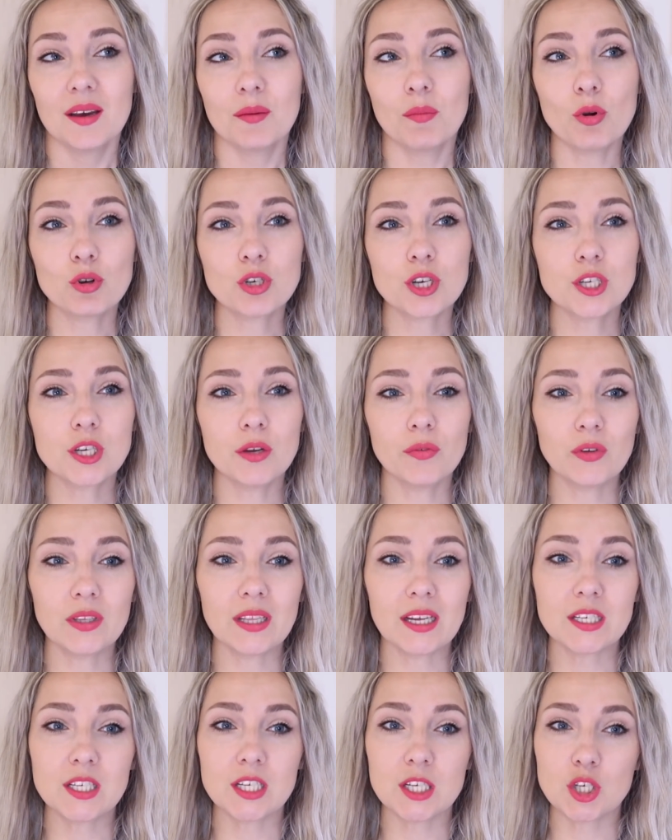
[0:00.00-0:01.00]
może się
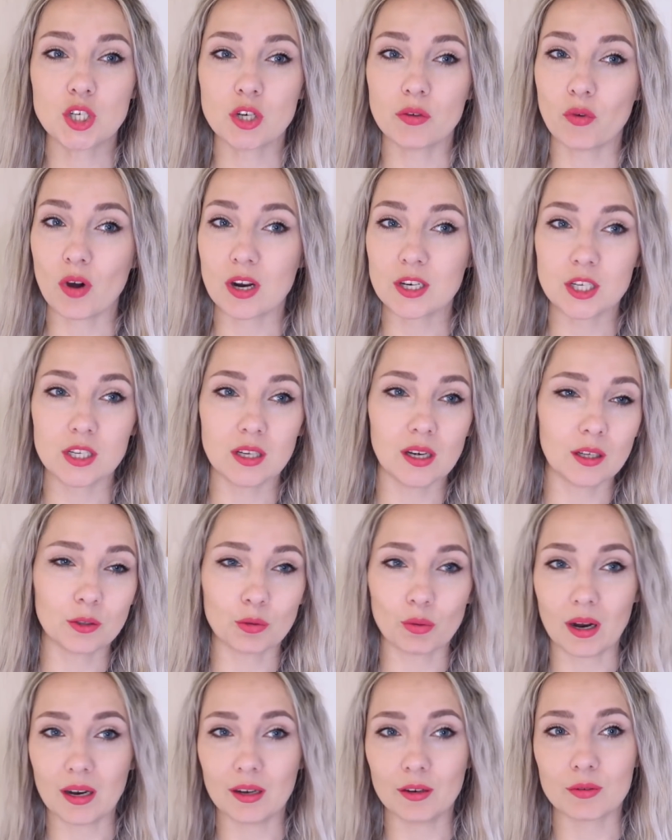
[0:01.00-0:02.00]
wydać jeszcze właśnie
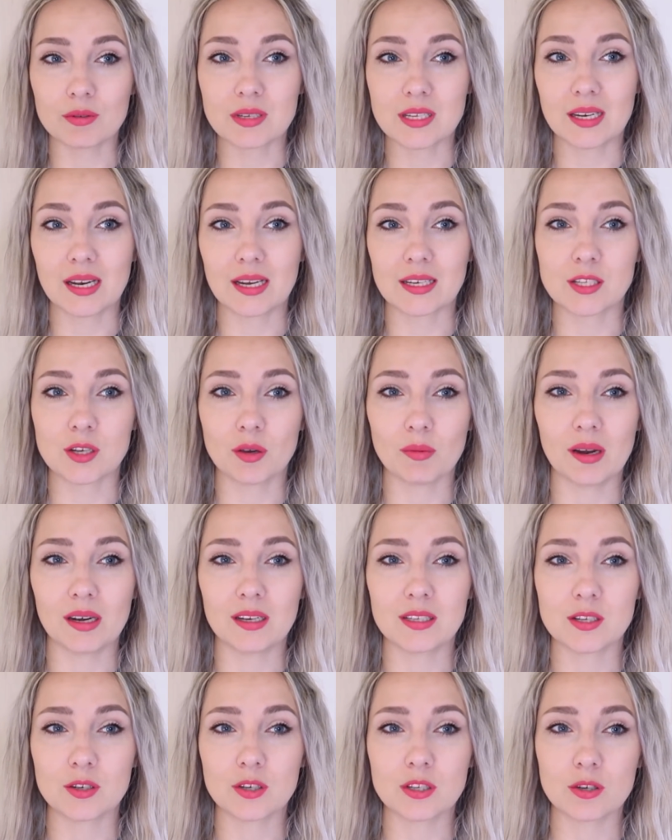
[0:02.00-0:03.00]
naturalną selekcją,
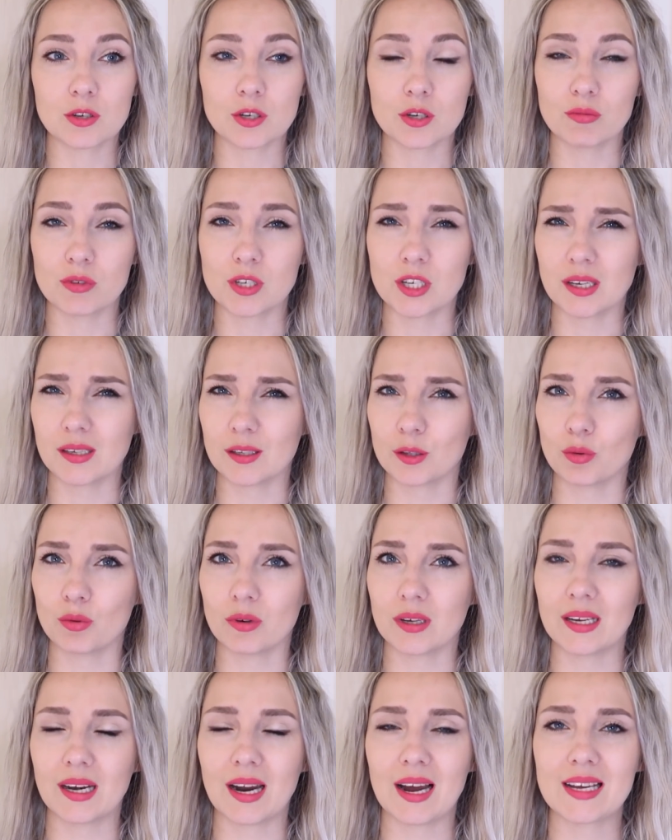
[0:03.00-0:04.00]
ale coś, co się dzieje
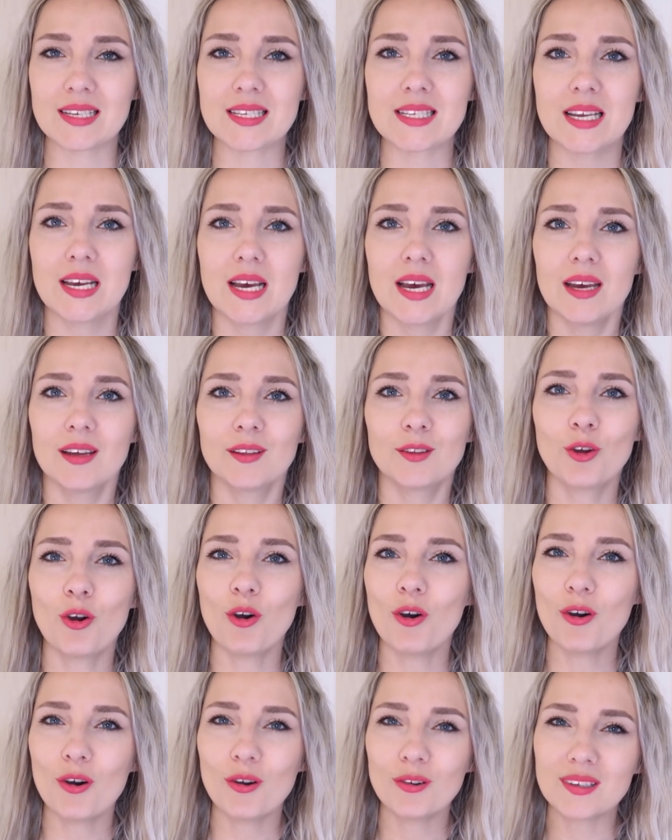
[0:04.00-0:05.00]
drugi raz,
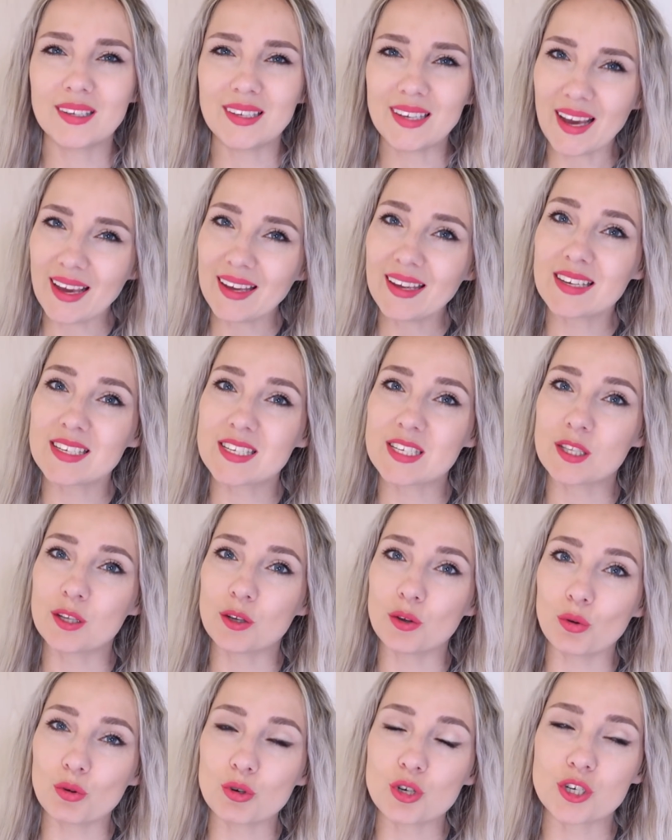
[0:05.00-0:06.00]
to nie jest
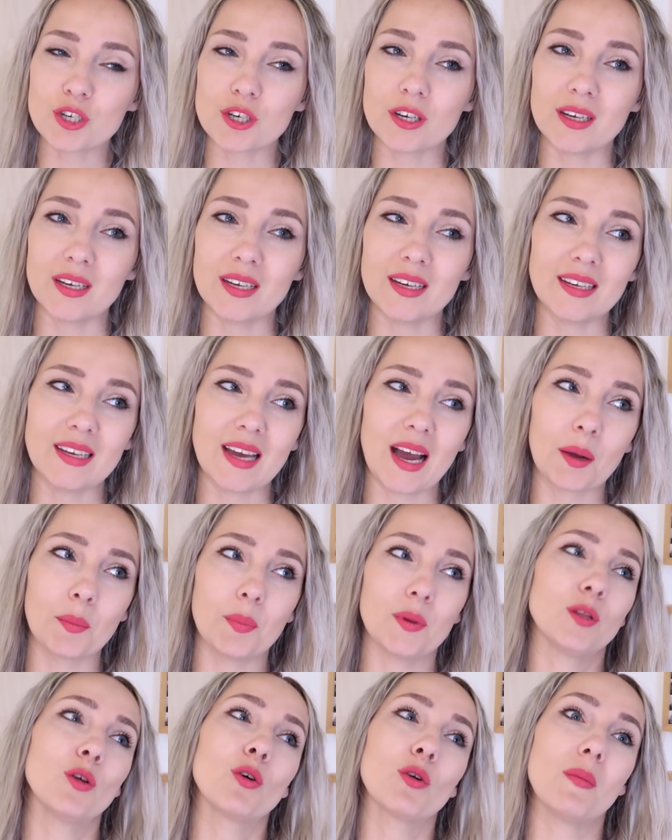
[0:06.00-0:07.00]
już e,
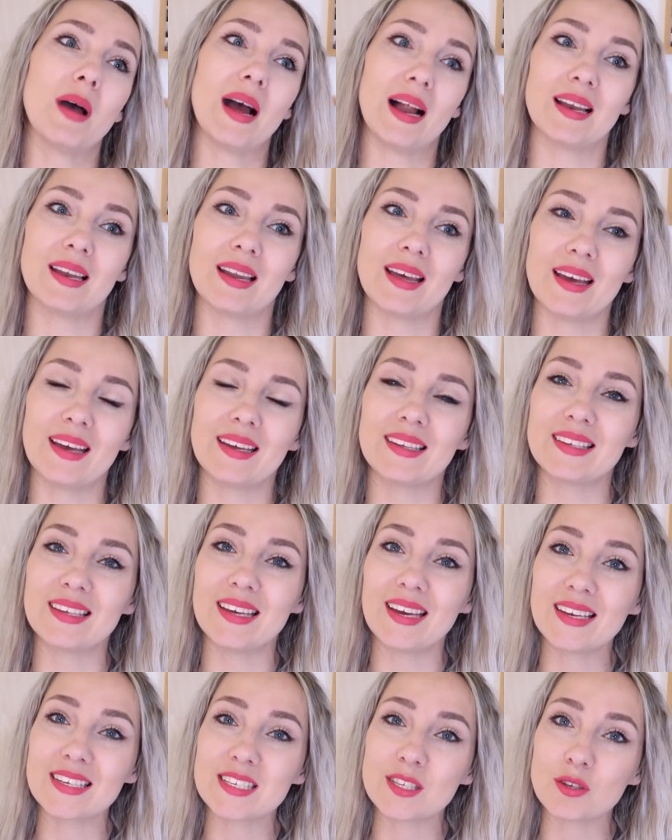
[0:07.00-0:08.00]
jakby normalne,
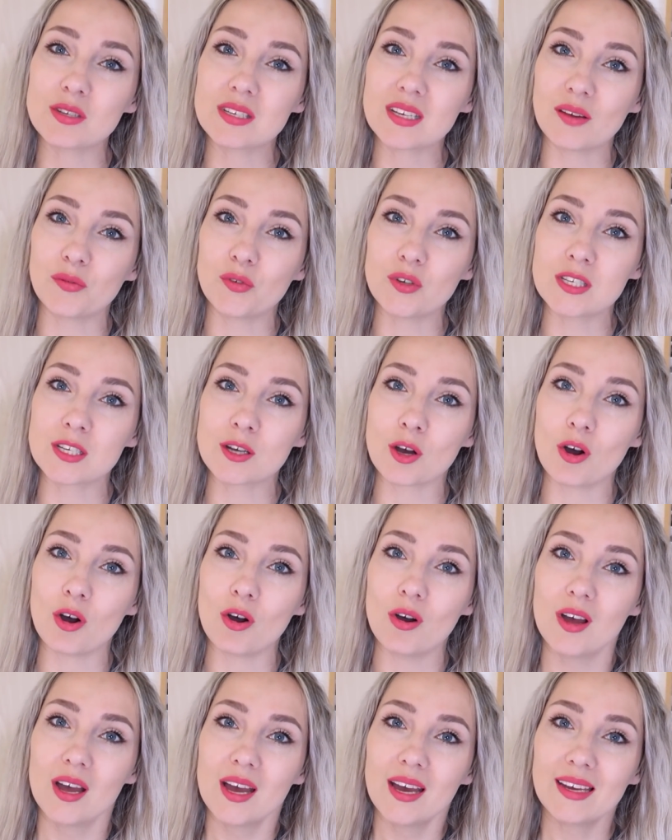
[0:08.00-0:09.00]
nie jest to
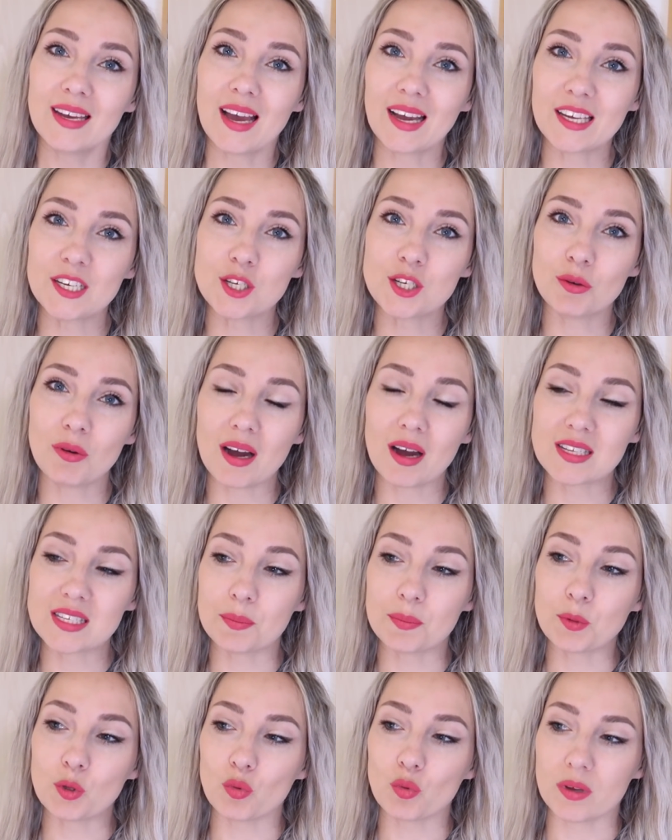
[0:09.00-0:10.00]
zjawisko, jakie się
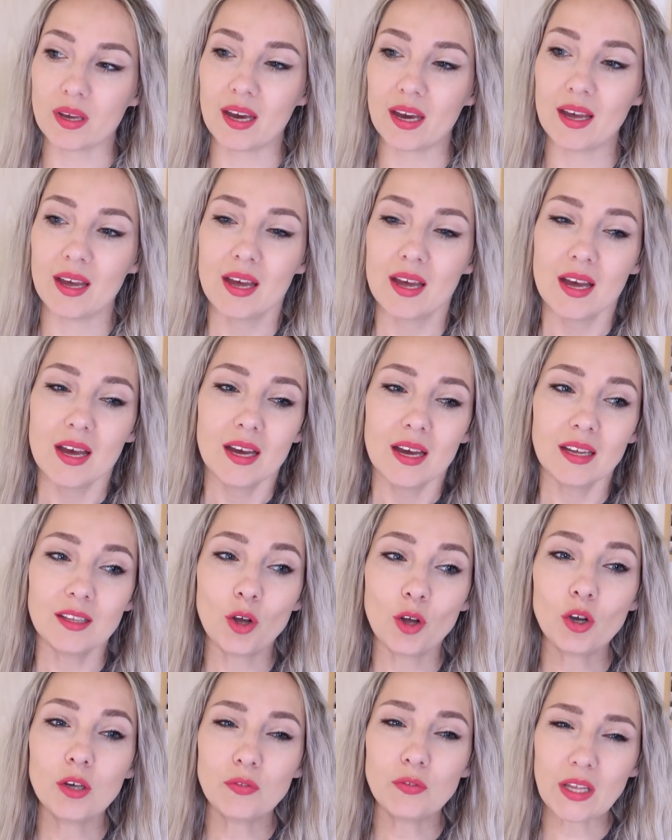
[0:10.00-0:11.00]
akceptuje.
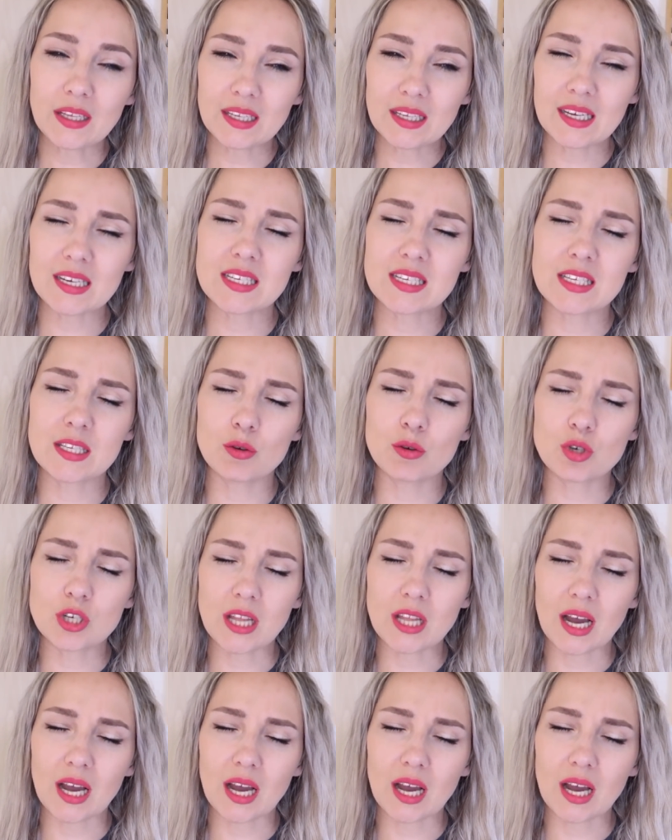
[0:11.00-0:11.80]
No i wtedy jest już